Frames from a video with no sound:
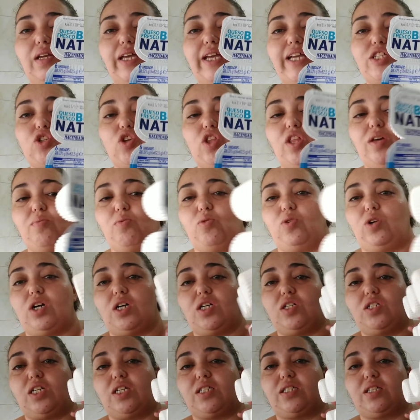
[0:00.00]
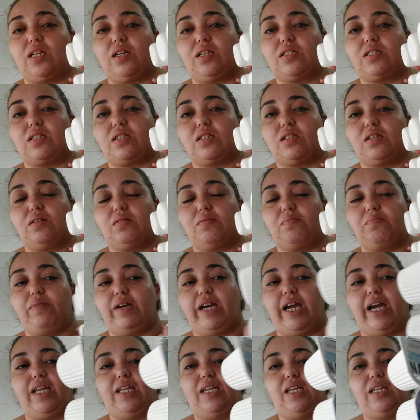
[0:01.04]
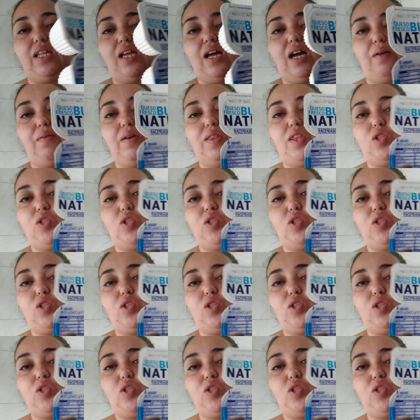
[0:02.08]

Queso de burgas de estas pequeñitas que a